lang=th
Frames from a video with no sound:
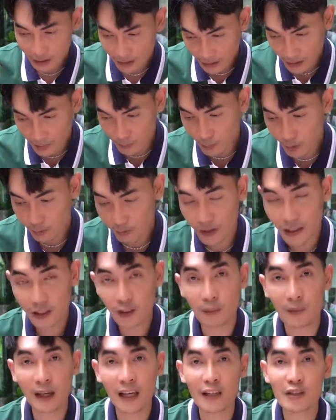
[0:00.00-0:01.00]
คลิปน้องเฟ้นอ
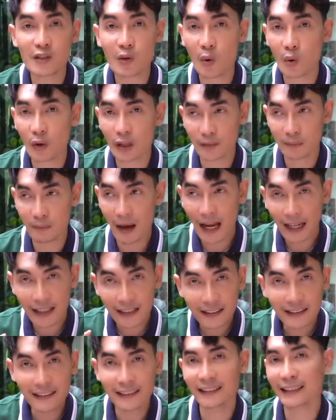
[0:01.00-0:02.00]
อกมาให้โชว์กันมาก
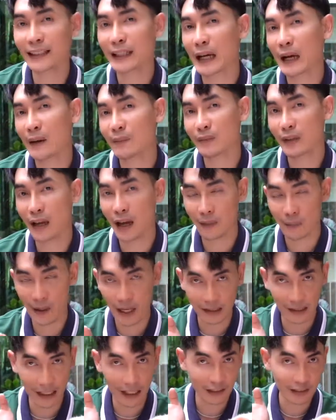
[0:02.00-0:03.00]
ขึ้นนะครับผ่า
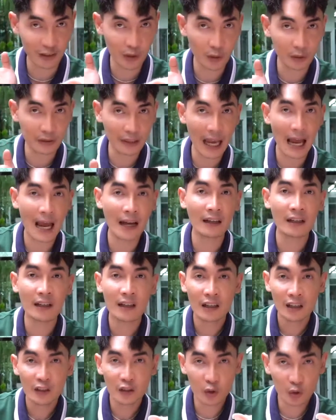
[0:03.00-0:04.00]
นทางช่องทาง
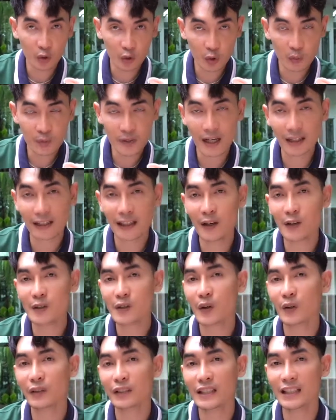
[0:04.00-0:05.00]
YouTube Channel
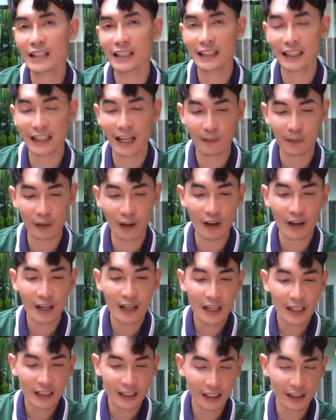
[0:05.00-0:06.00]
ช่องนี้นะครับ ก็
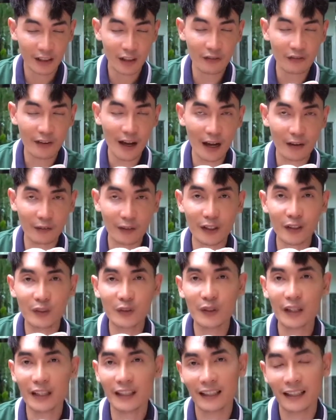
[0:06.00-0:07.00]
ยังไงก็ฝากไว้
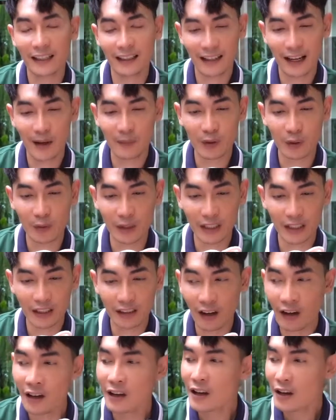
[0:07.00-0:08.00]
ด้วยนะครับ เดี๋ยววันนี้
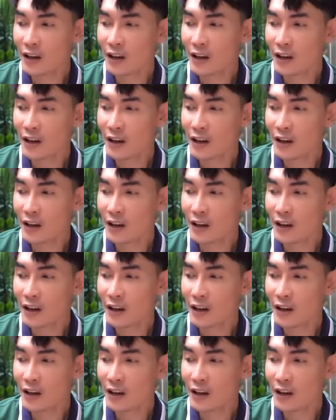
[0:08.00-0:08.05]
ก็